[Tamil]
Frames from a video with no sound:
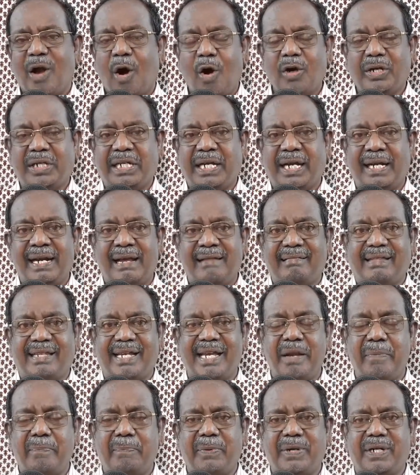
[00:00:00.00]
ஆக்கினை
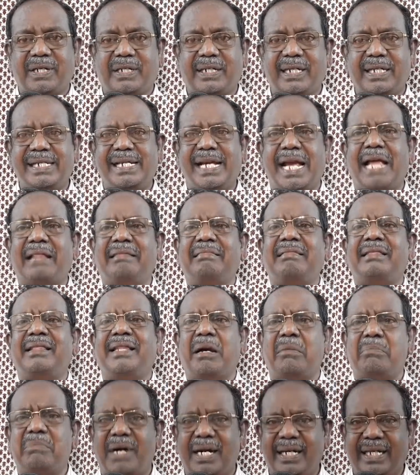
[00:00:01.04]
தீர்ப்புக்கு எந்த
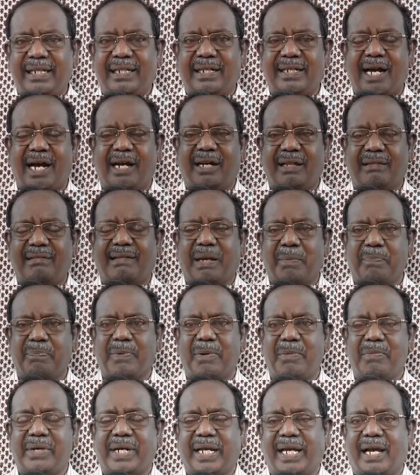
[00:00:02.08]
மனிதனாலும் தப்ப
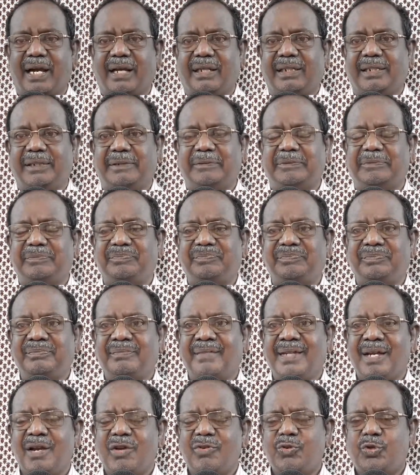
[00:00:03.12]
முடியாது
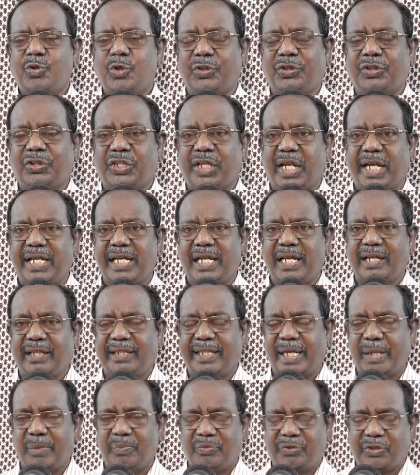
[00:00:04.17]
சுத்த
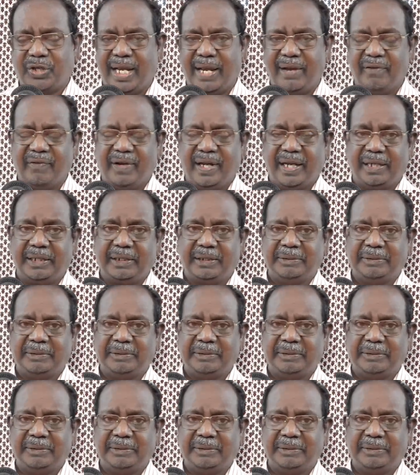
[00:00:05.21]
இருதயம் தேவை